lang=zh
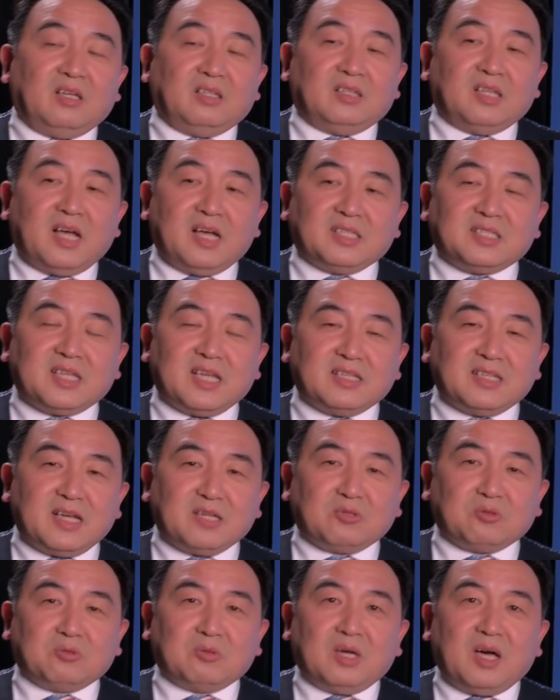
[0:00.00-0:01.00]
那现
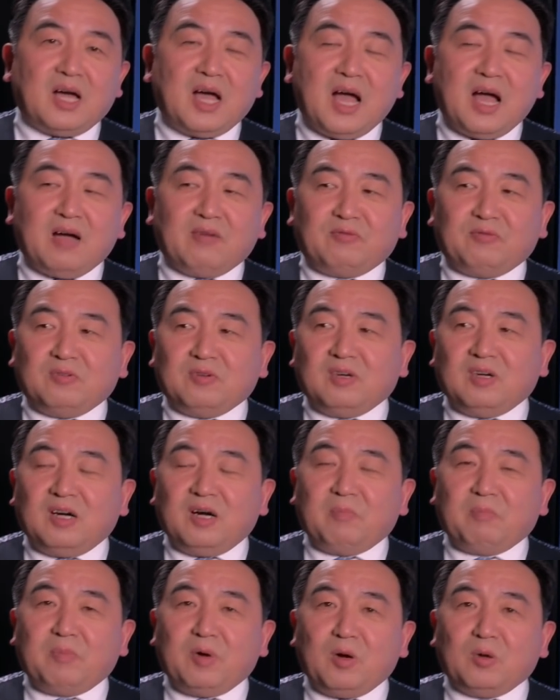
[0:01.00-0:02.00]
在除了哈佛，
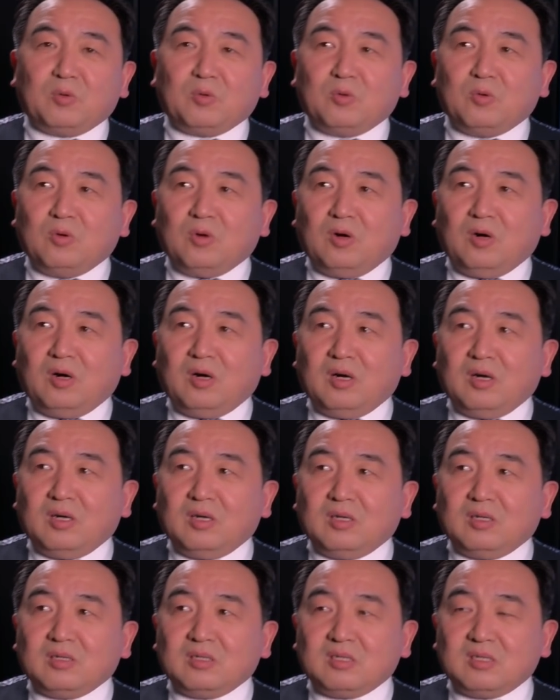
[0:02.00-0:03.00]
包括
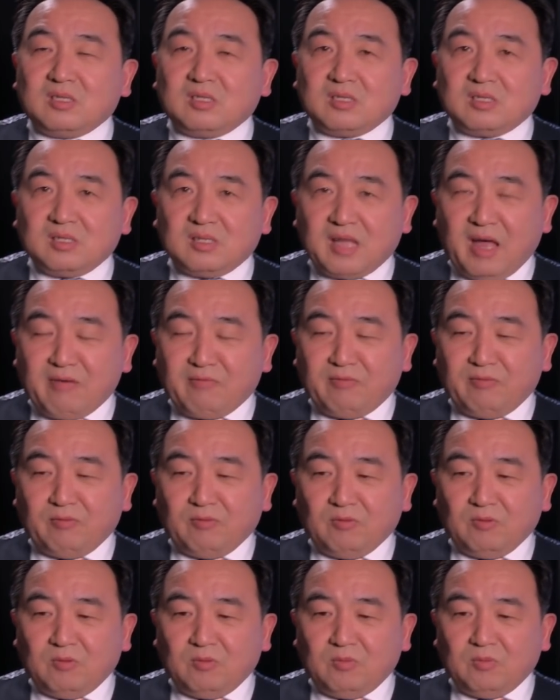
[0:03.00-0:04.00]
斯坦
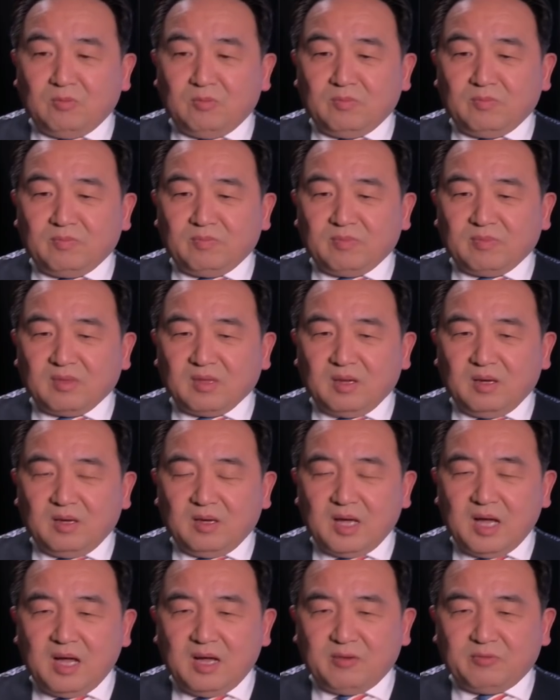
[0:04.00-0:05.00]
福、
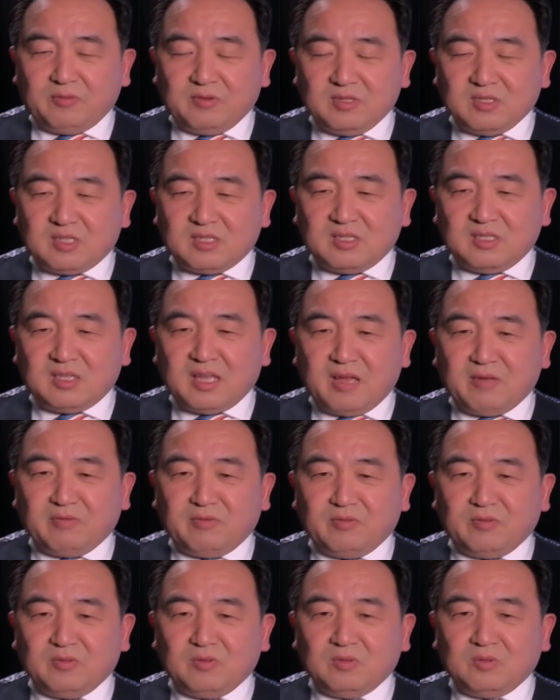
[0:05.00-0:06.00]
哈佛、斯坦
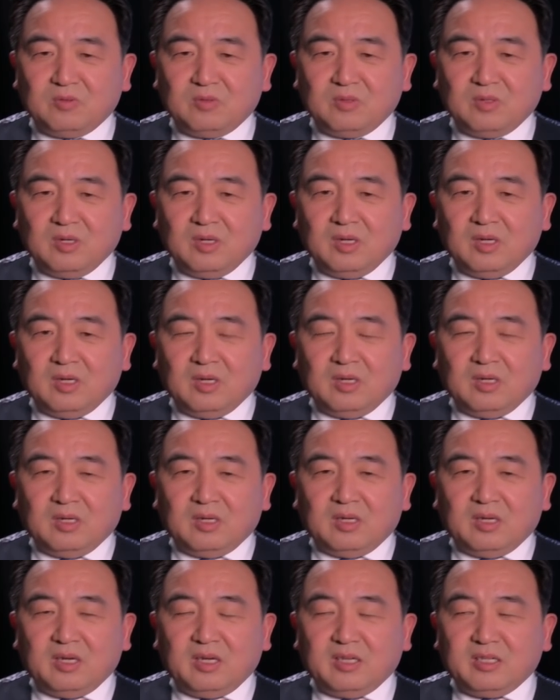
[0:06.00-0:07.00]
福，
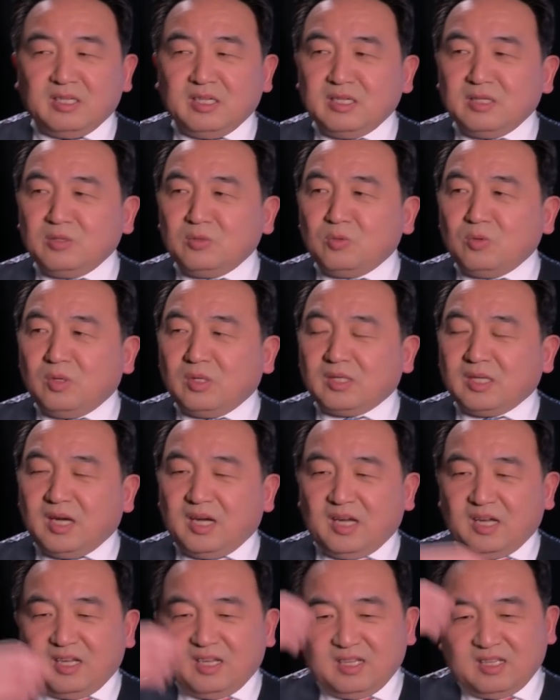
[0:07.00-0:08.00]
呃，英国
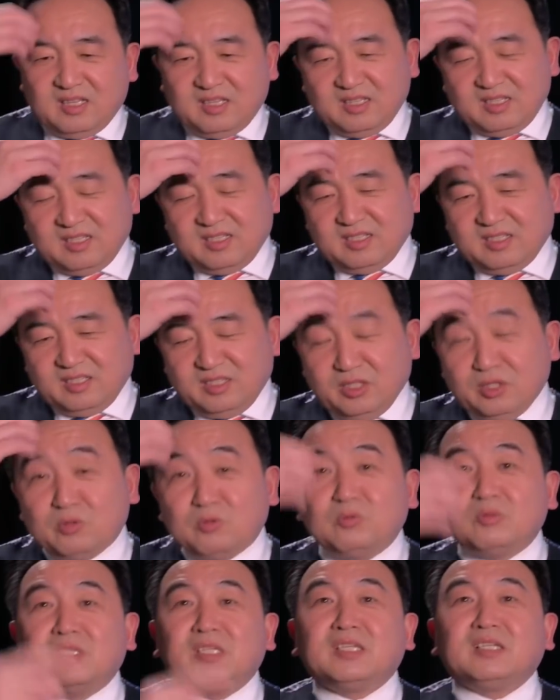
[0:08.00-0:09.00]
的
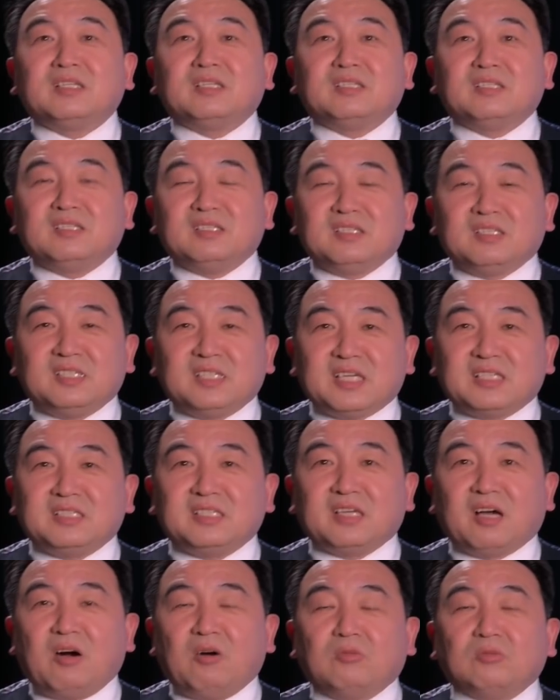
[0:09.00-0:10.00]
牛津。剑
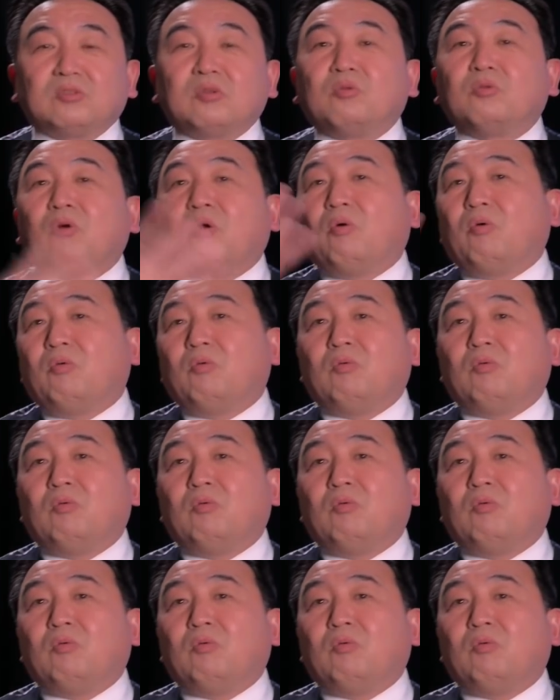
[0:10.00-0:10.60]
桥都有，